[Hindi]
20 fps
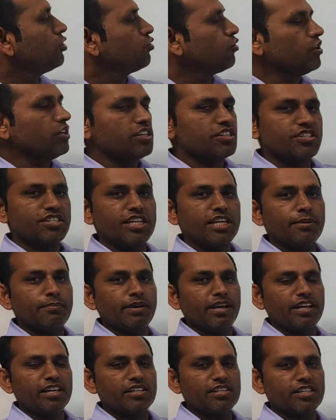जो
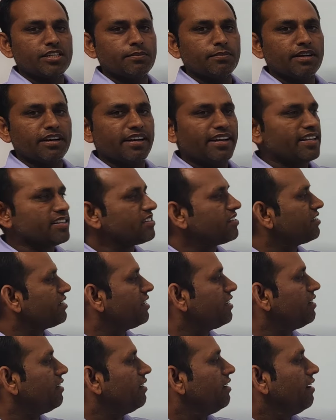स्टीम है स्टीम का
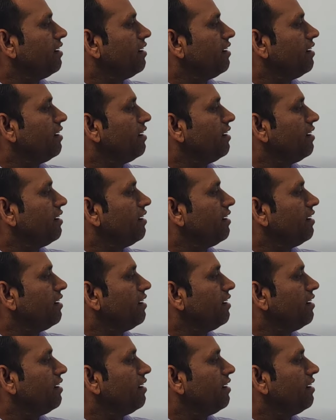डेंसिटी